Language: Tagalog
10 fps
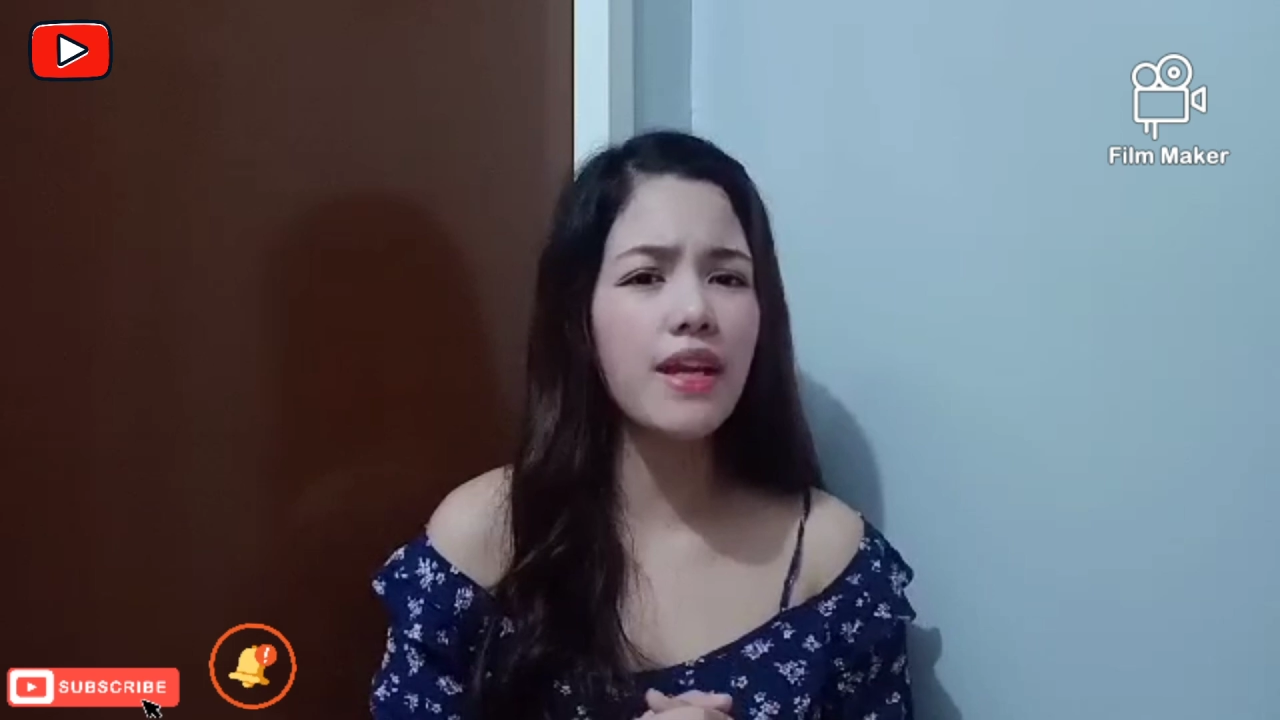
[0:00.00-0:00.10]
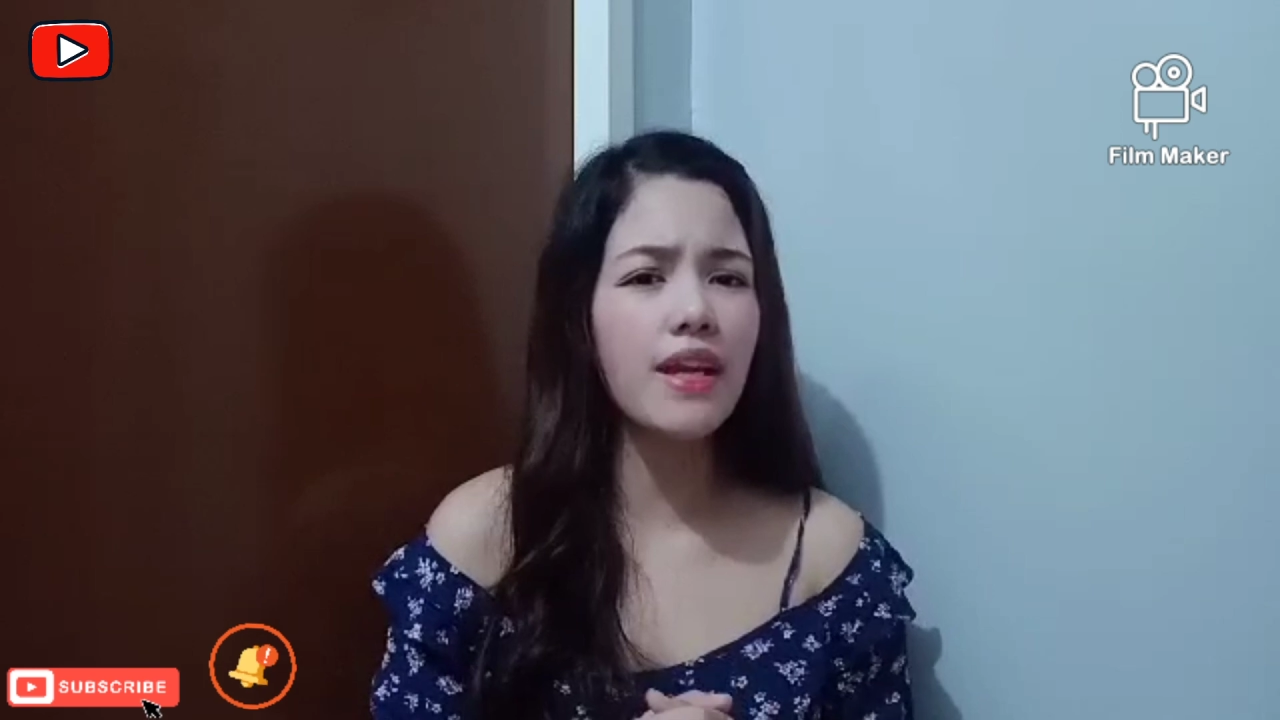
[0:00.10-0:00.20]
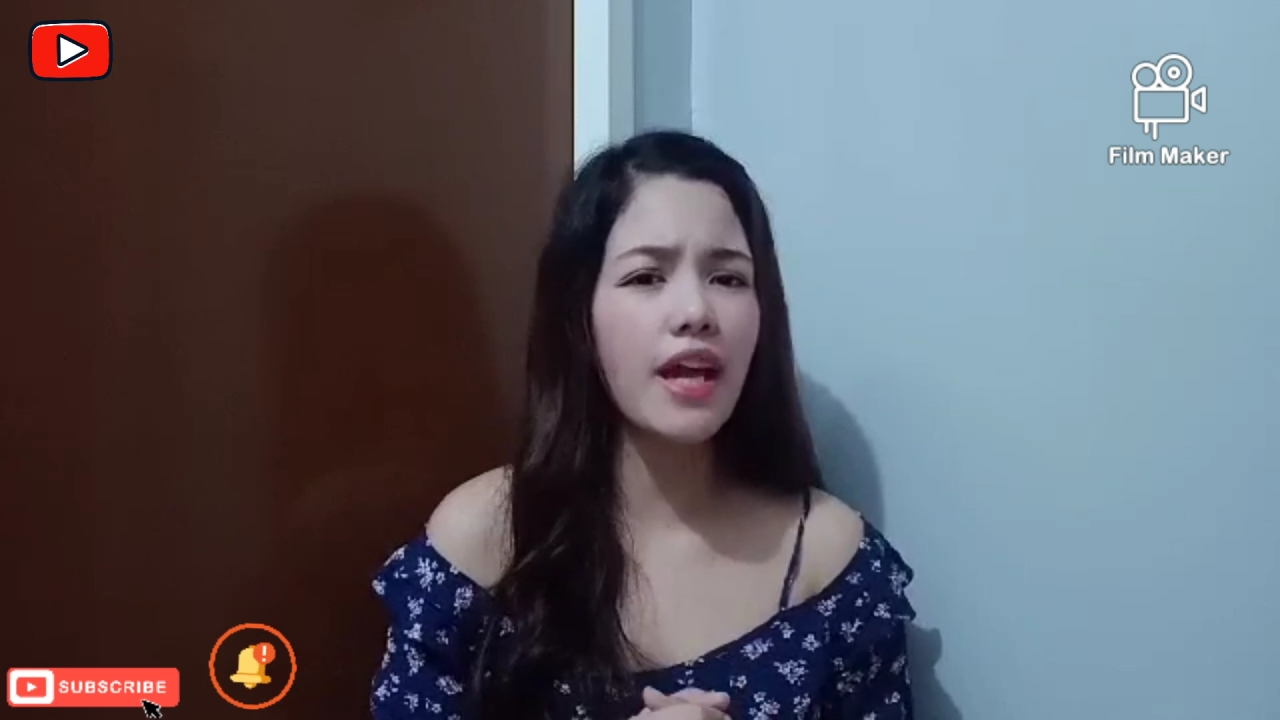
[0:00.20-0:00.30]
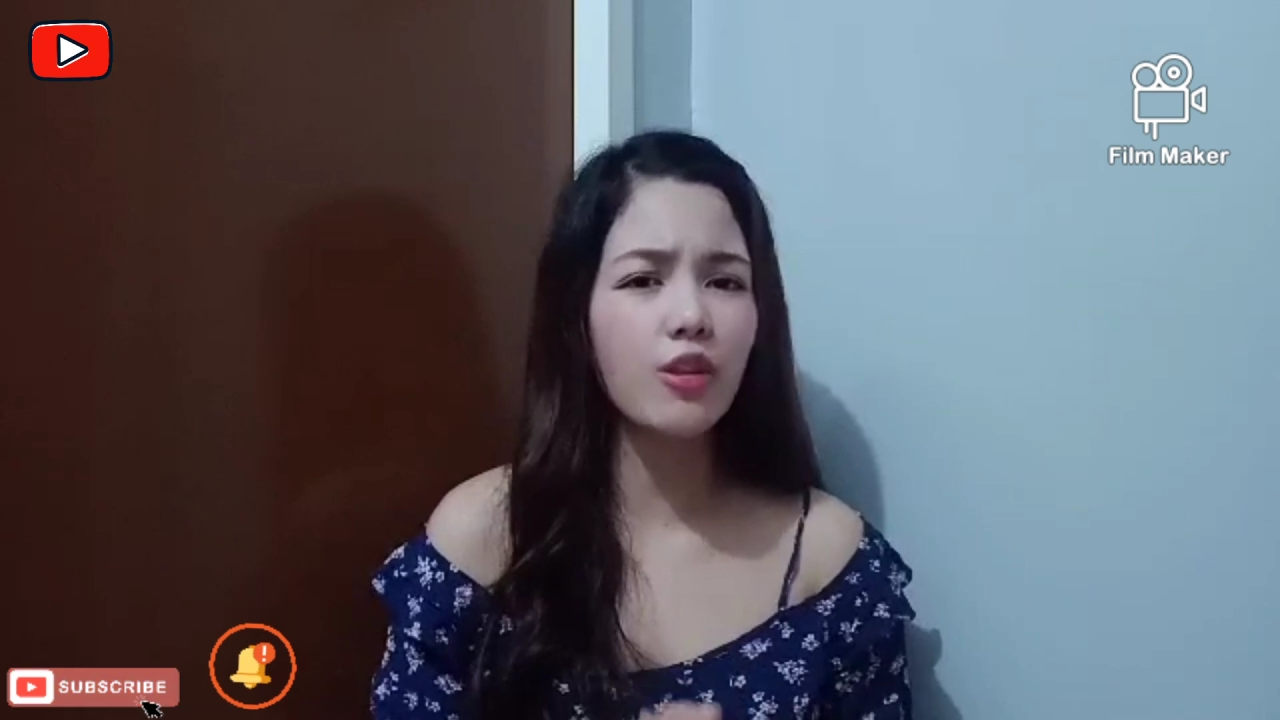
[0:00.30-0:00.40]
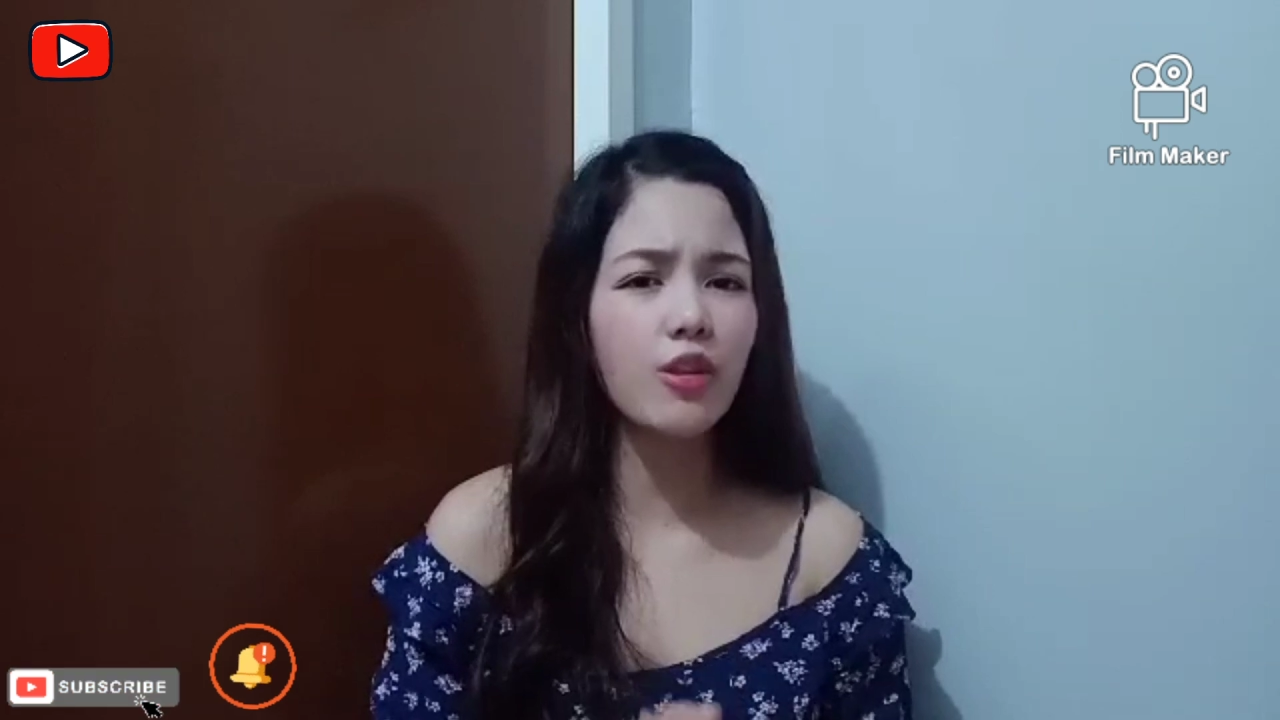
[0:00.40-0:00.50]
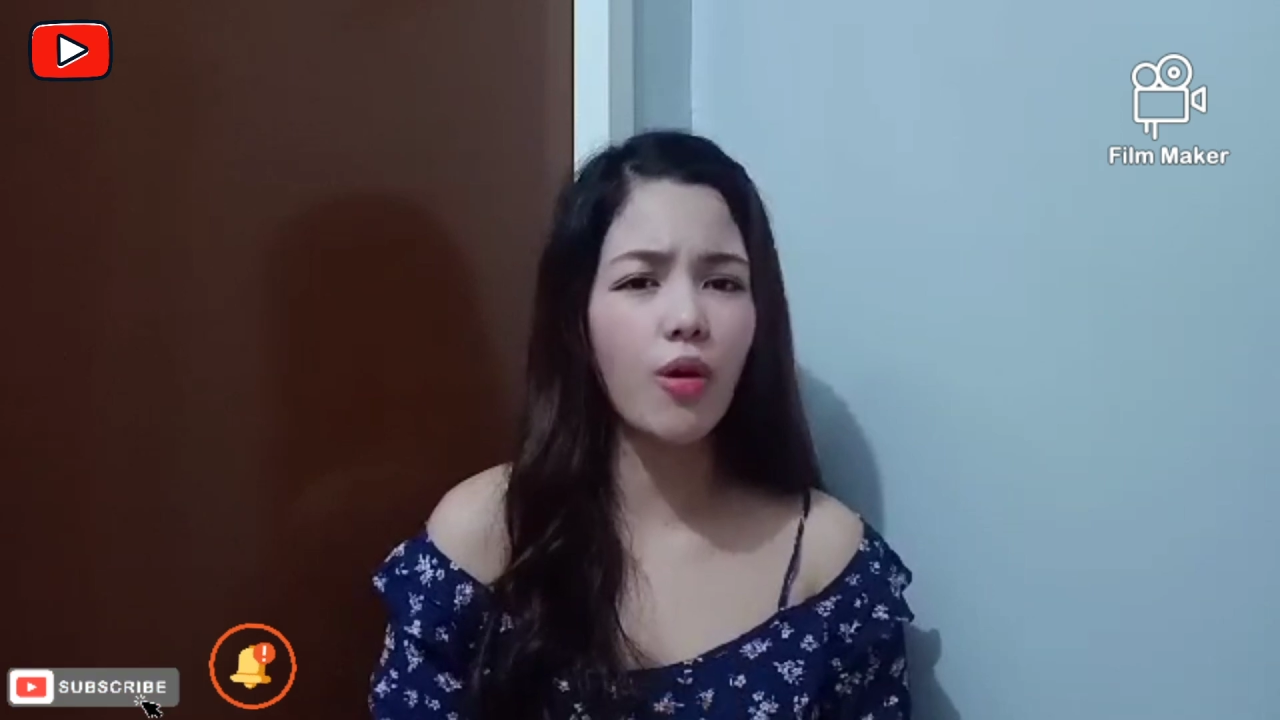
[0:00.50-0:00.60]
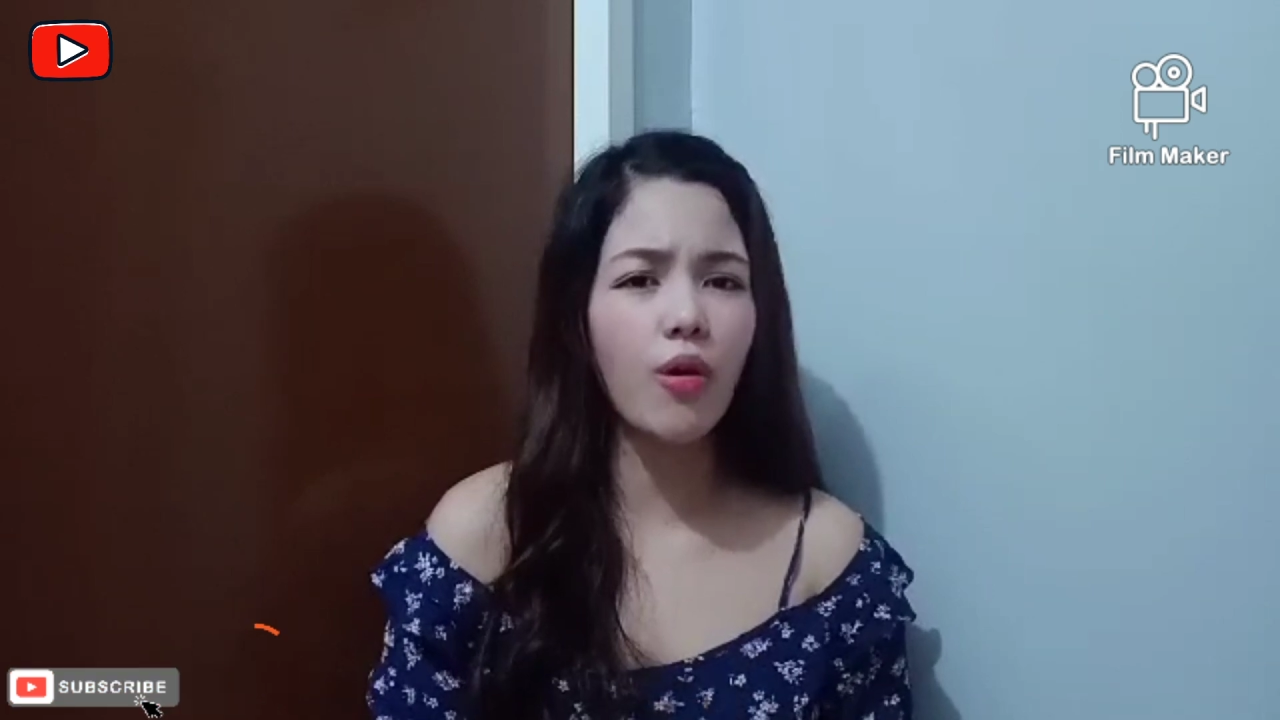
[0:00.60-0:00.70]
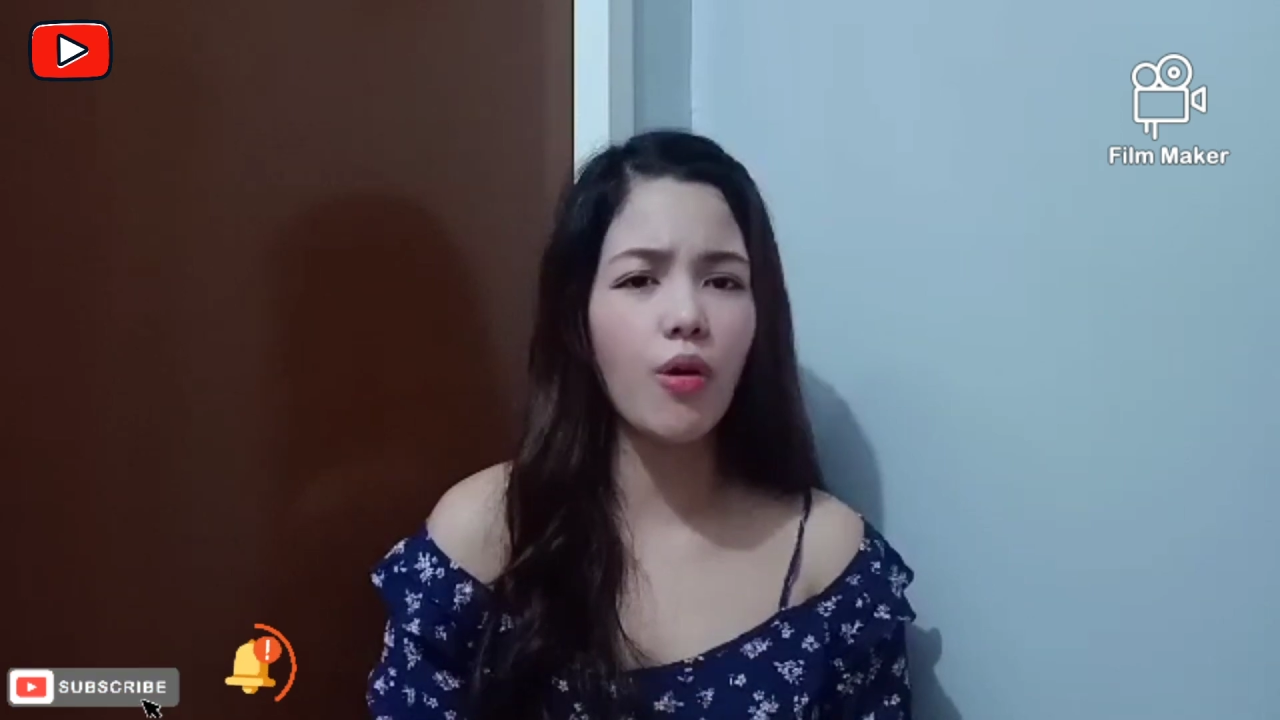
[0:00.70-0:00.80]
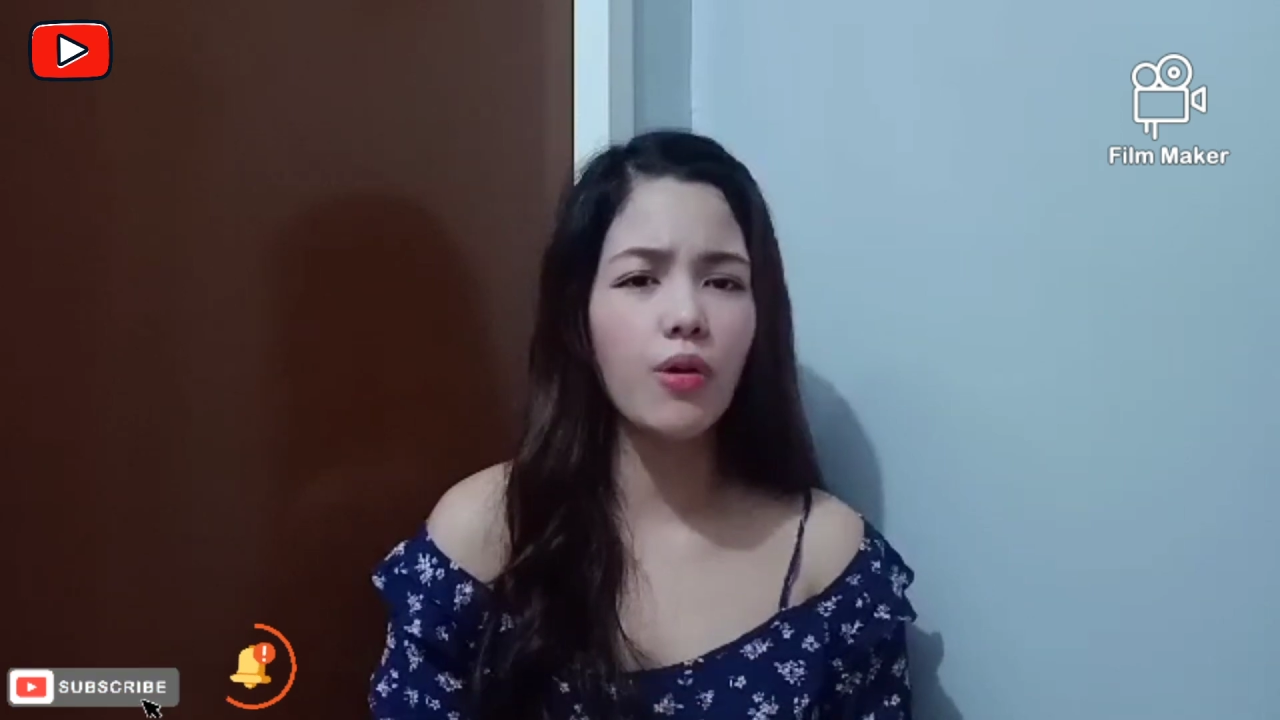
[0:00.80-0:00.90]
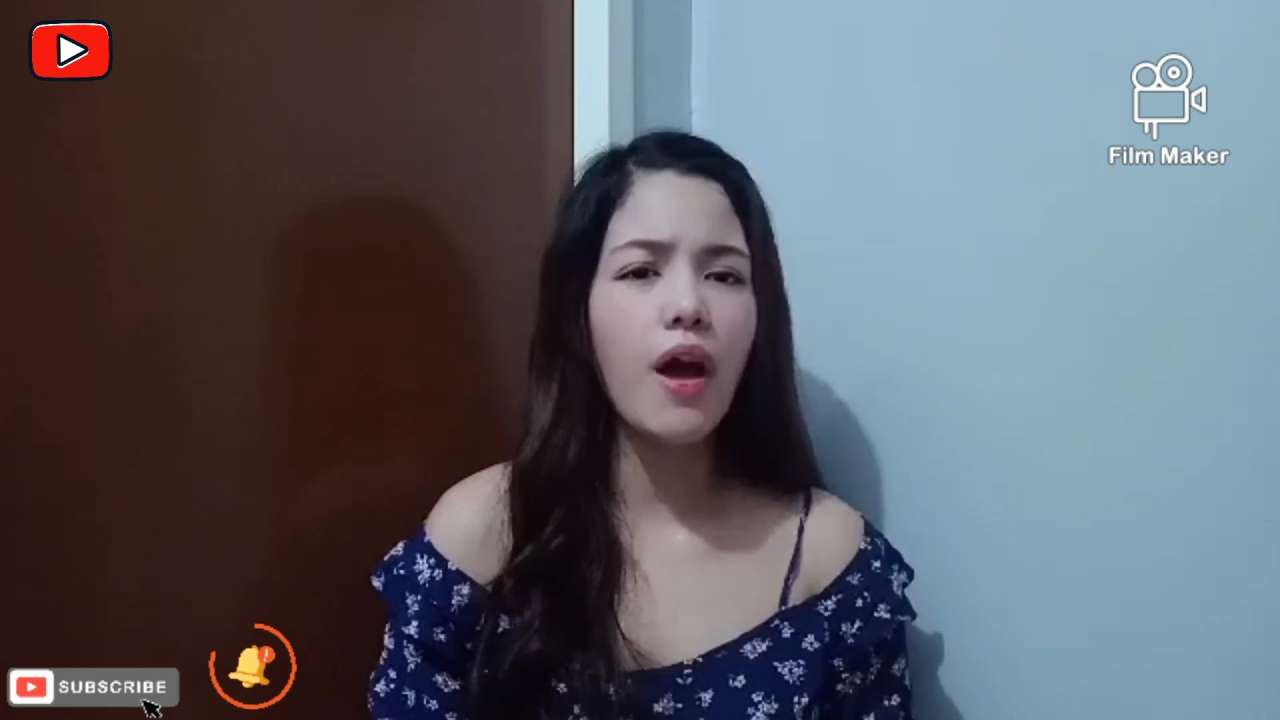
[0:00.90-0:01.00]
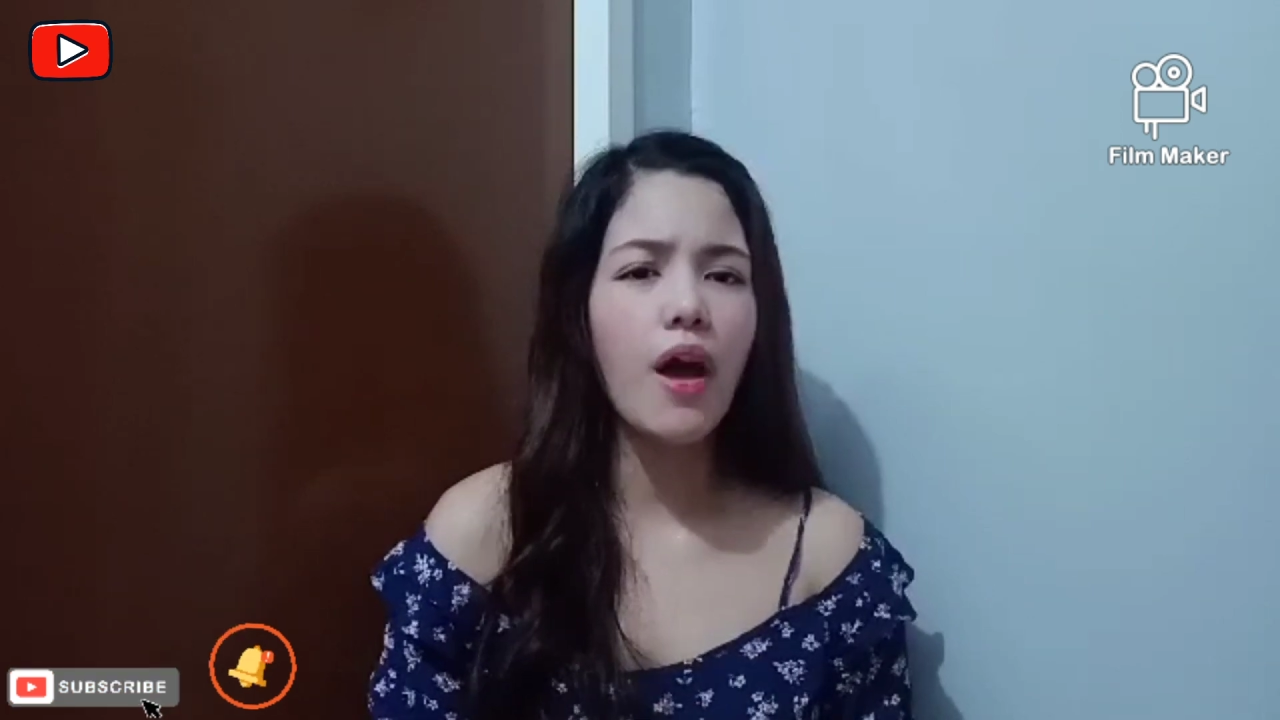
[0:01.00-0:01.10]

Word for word: na ito,